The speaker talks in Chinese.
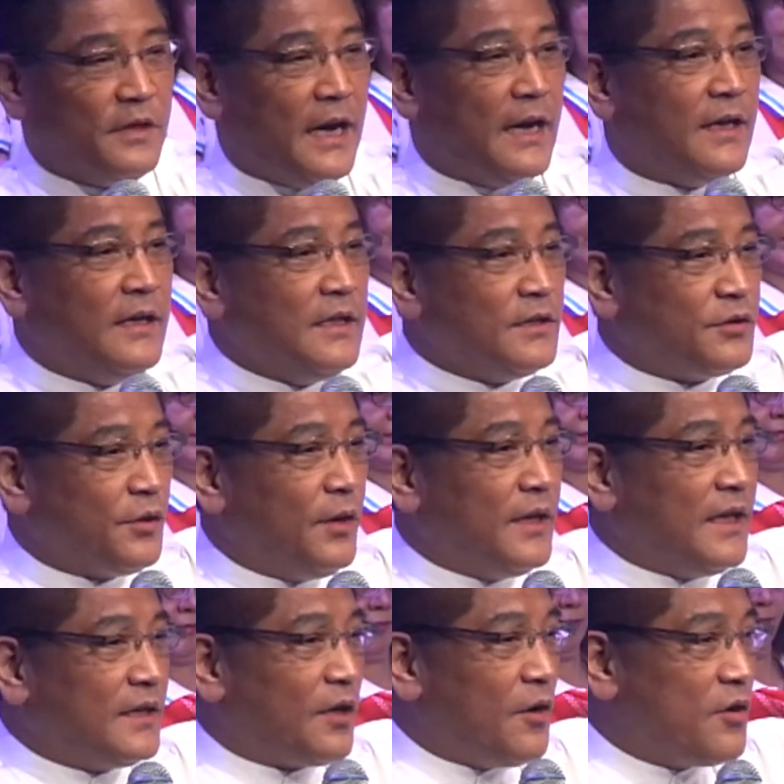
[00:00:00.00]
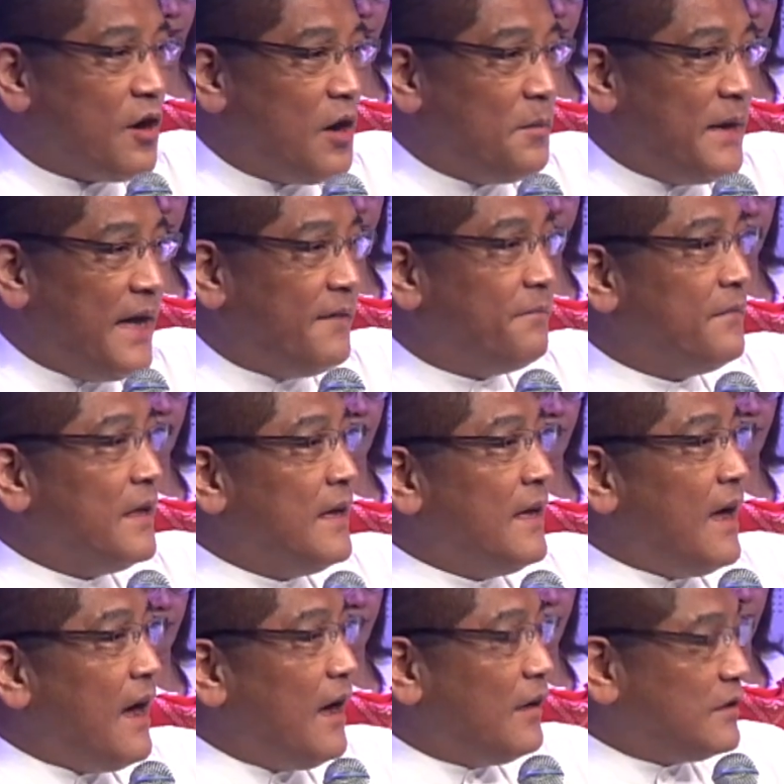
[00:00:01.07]
的所有的同工们，
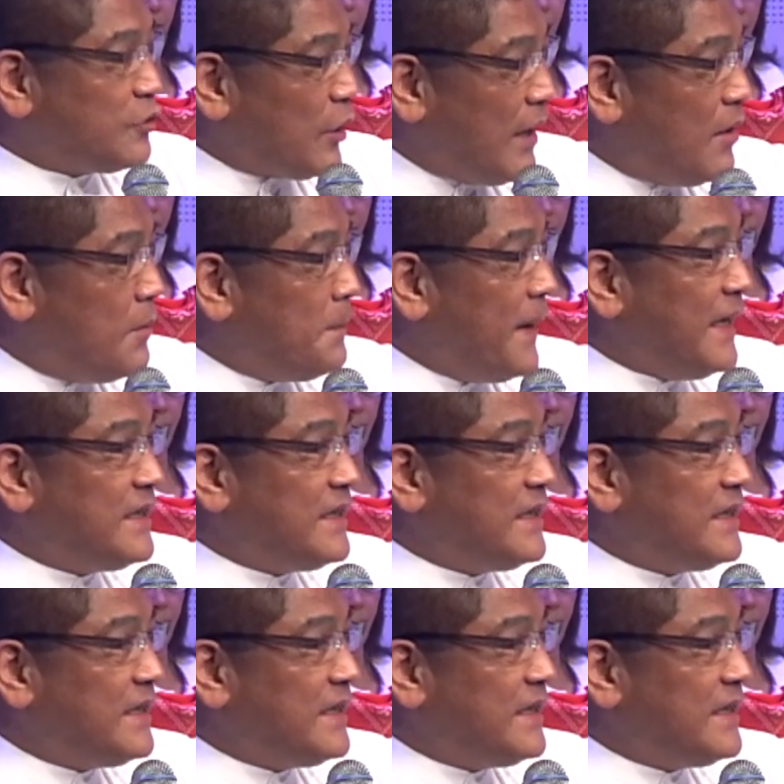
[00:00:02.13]
好，穿红背